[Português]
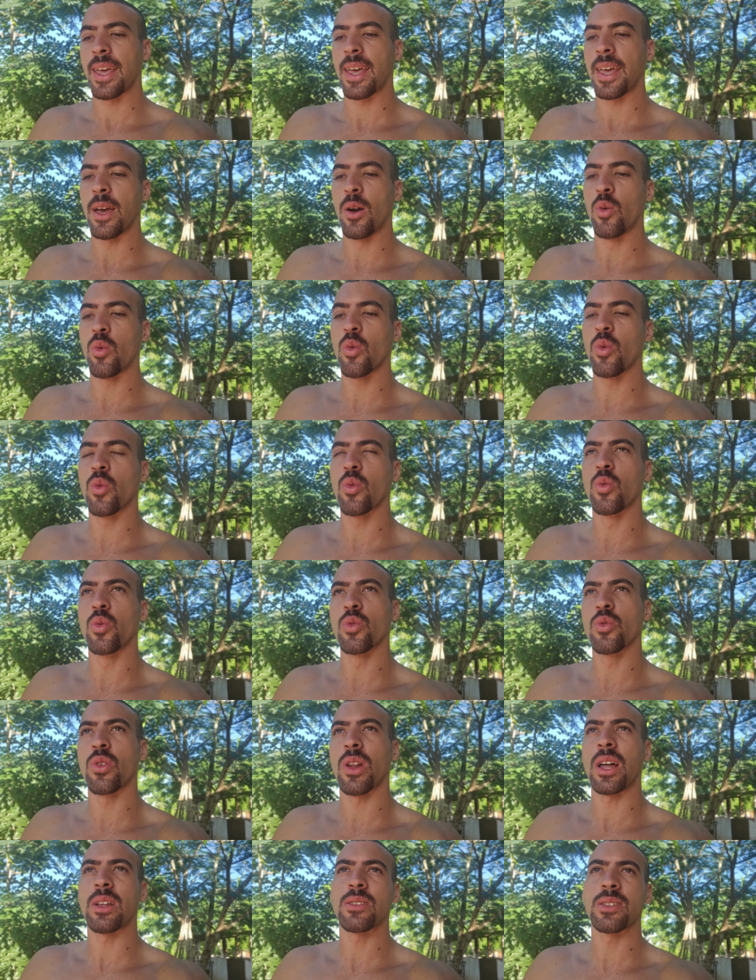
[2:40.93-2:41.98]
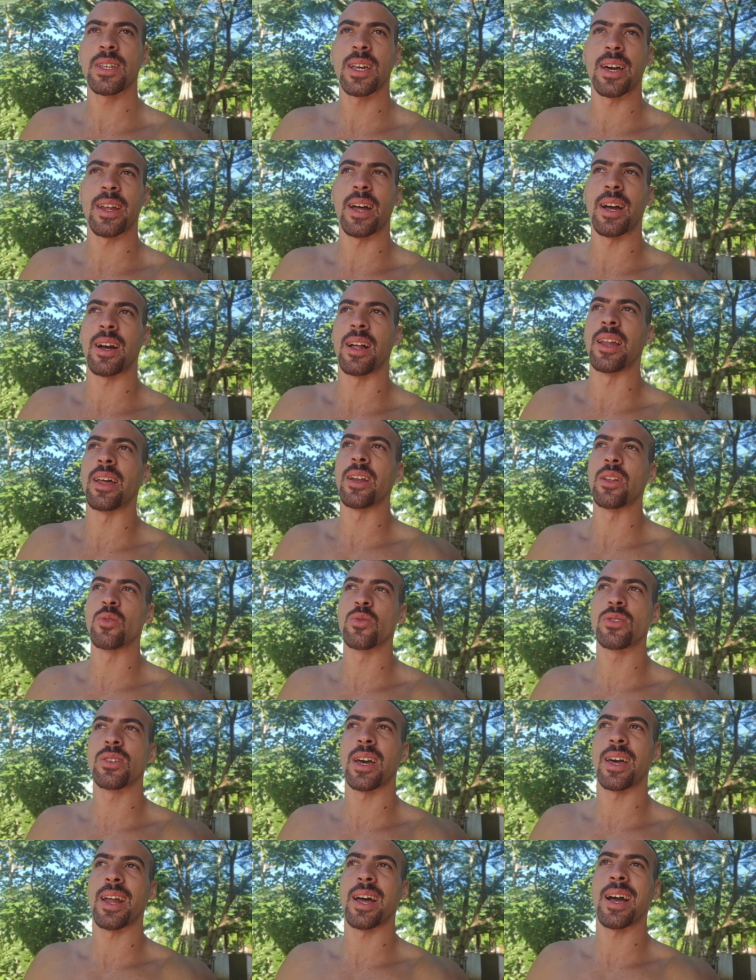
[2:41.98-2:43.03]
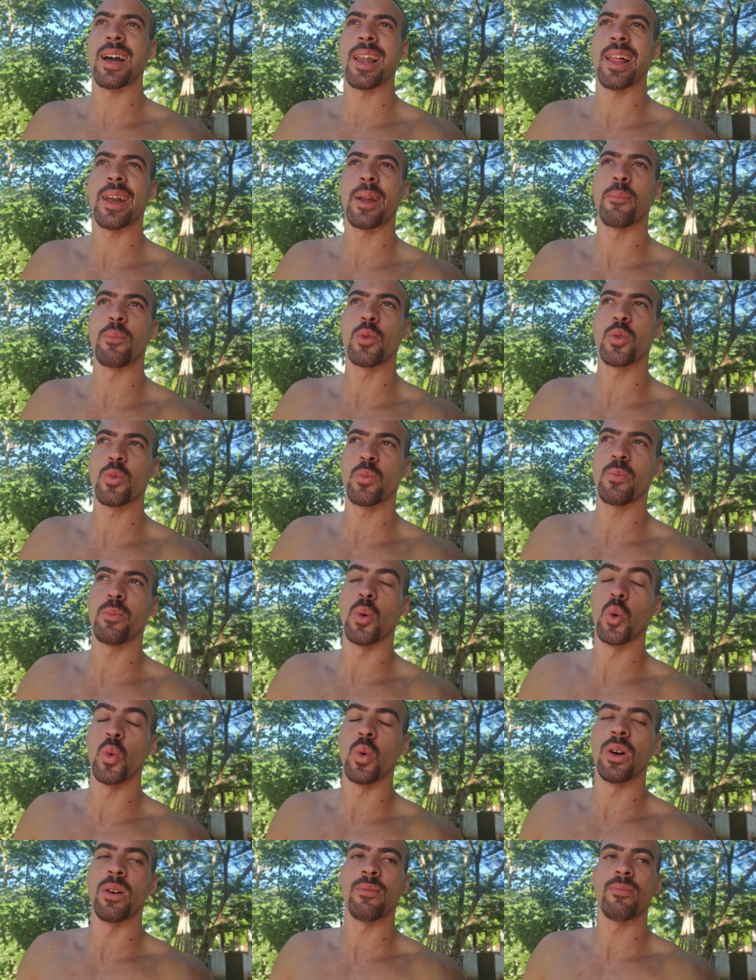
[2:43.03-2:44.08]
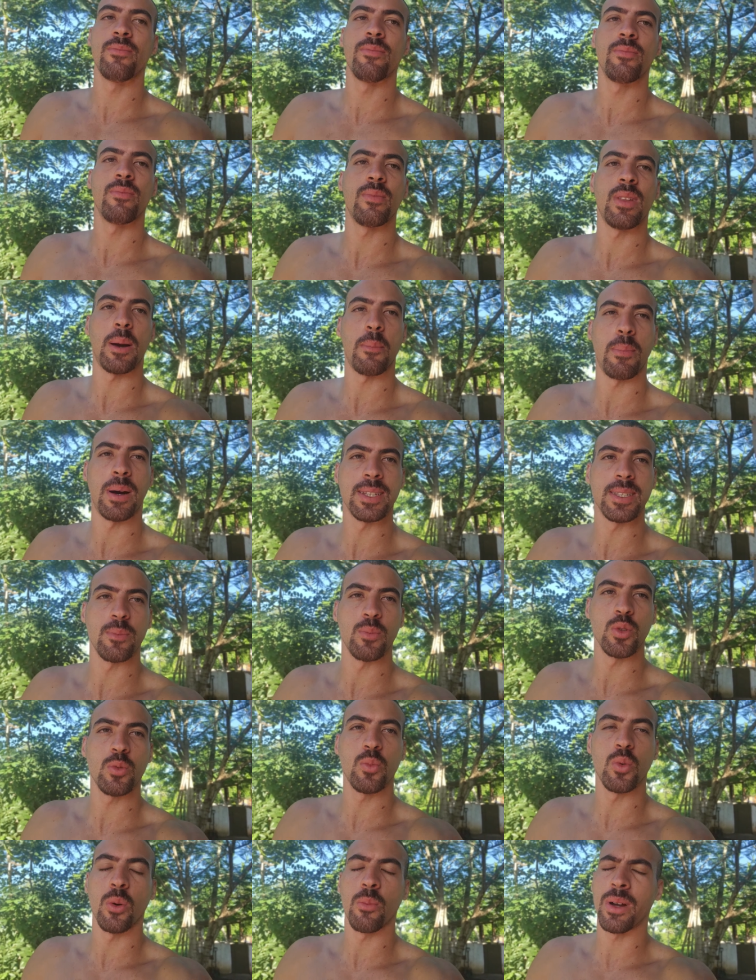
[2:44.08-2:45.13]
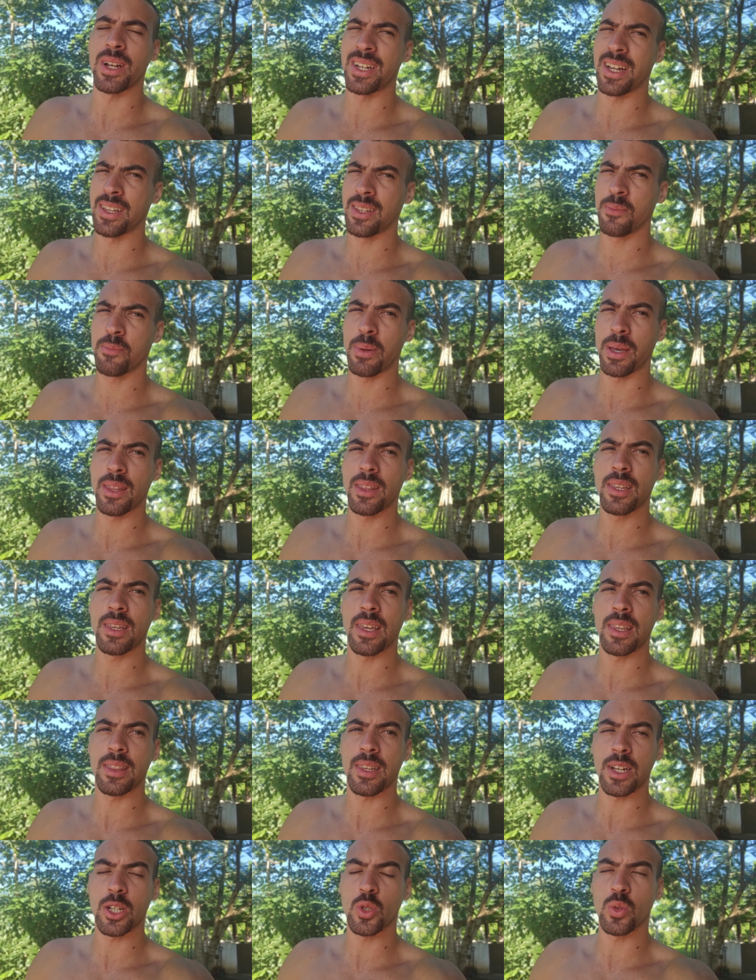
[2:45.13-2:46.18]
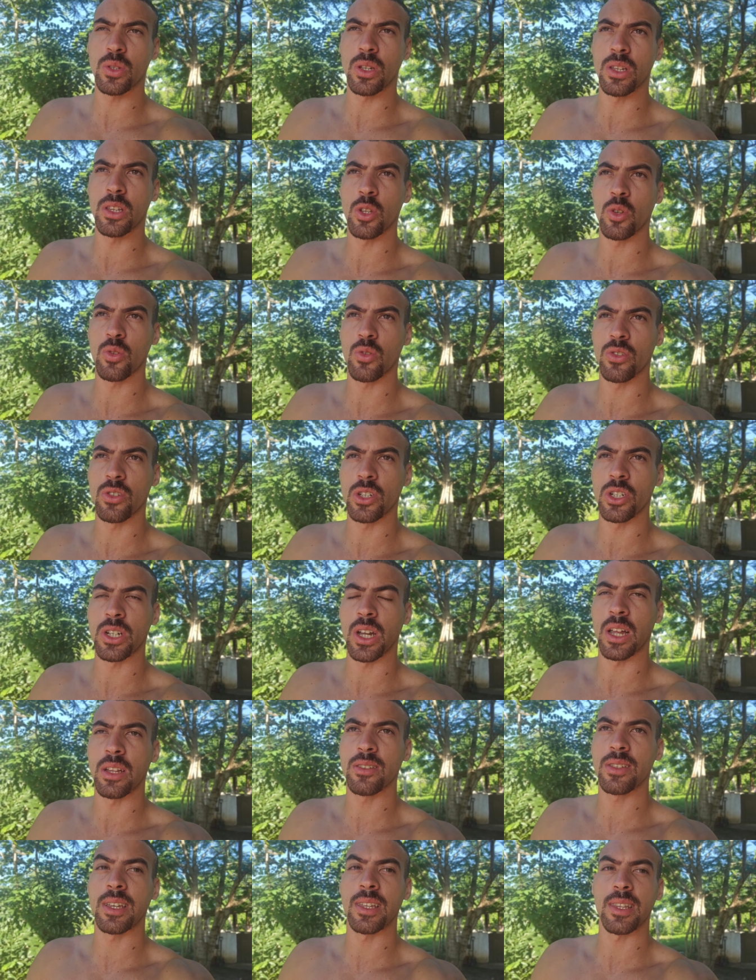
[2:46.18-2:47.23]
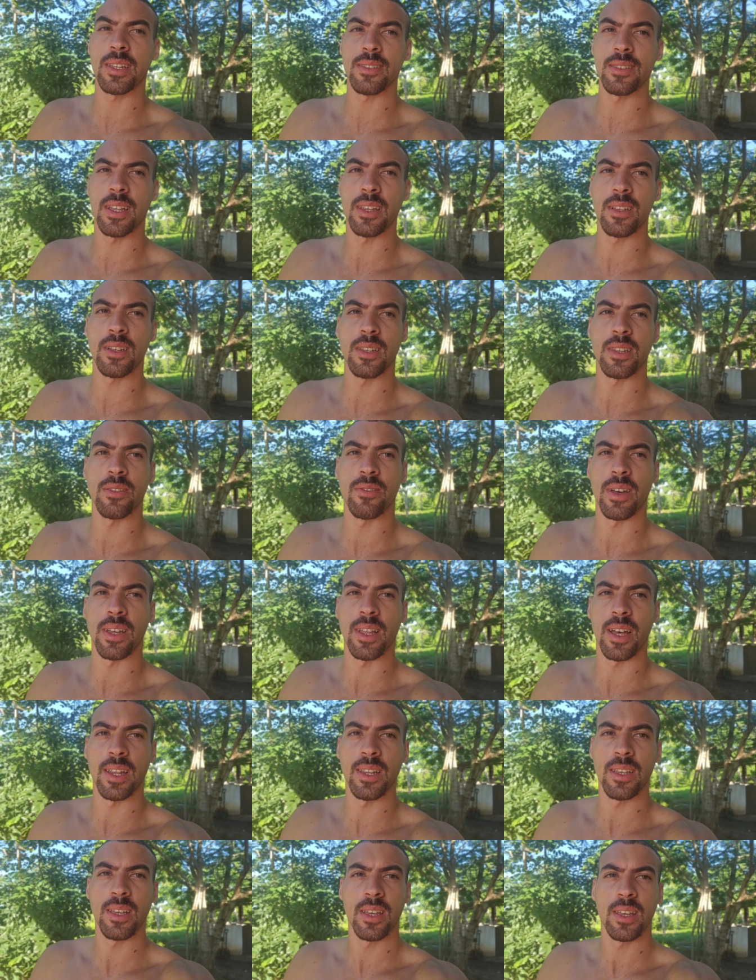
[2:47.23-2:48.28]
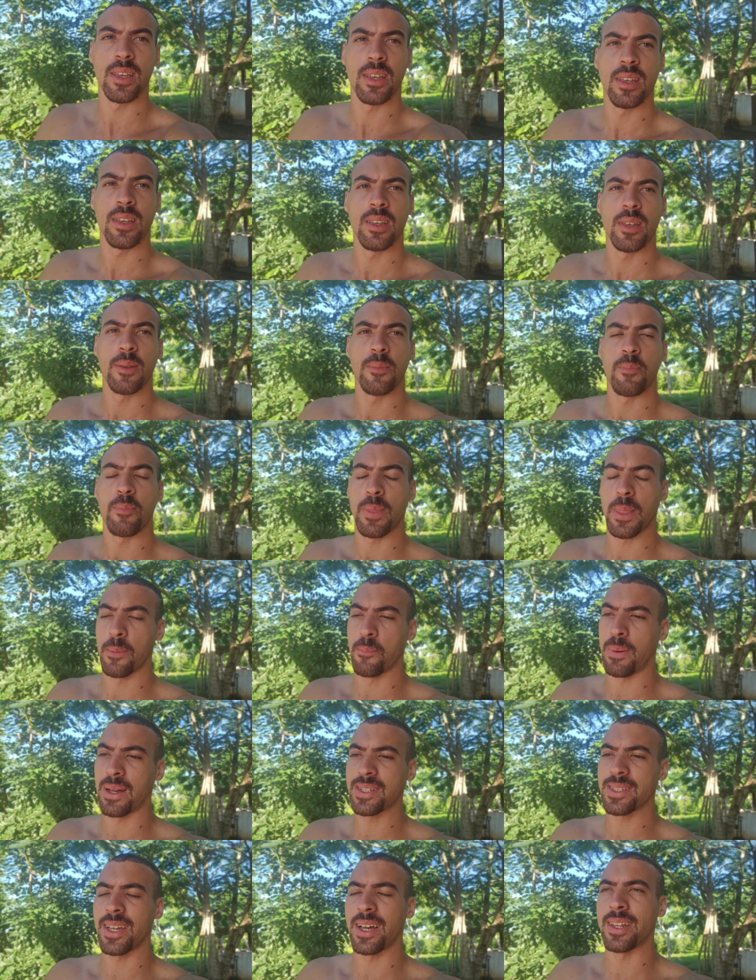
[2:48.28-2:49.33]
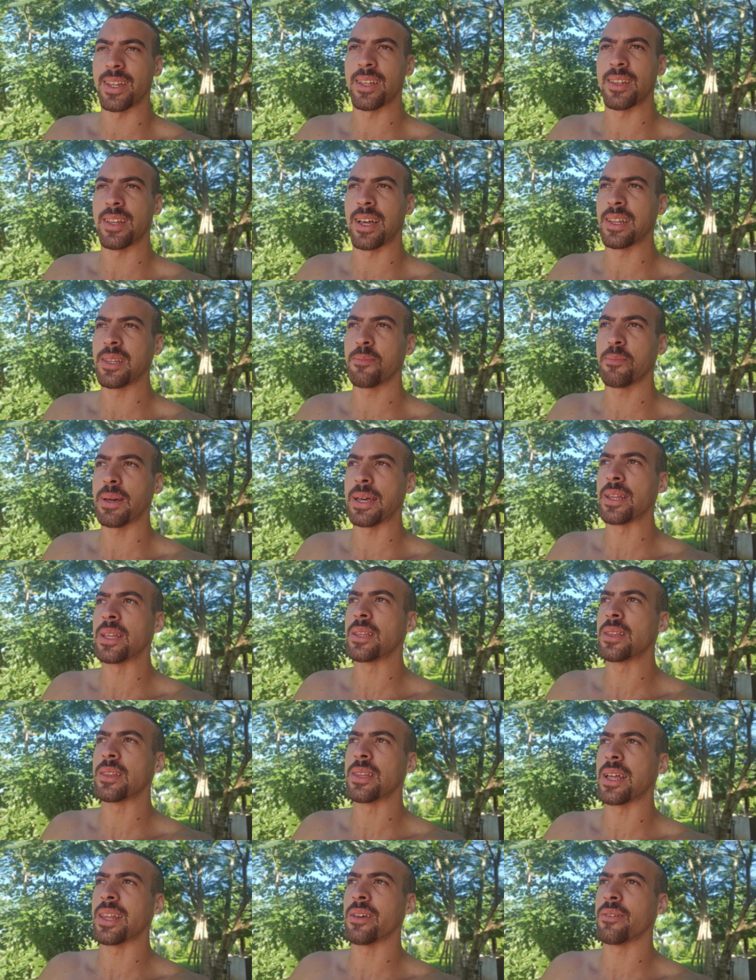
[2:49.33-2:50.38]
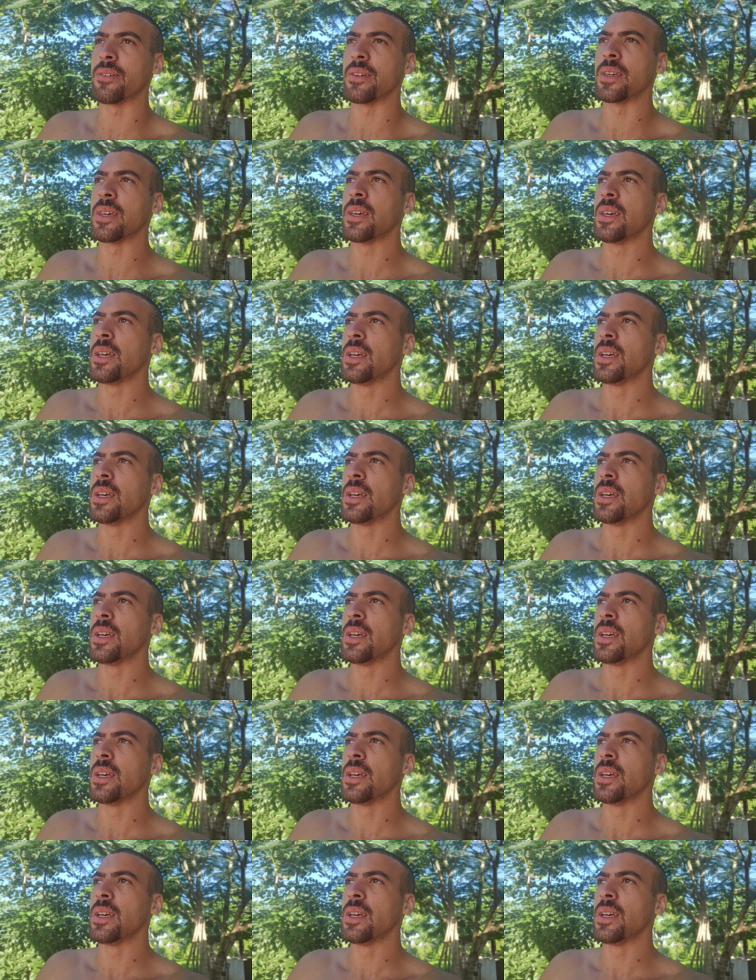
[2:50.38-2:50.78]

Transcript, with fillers: É um concurso lá do Ceará, galera. No Ceará a galera é muito boa, a base é muito boa, mas nada impede de quem está estudando de outros estados, quem está se dedicando de verdade, passar, né? Nada impede, nada a ver.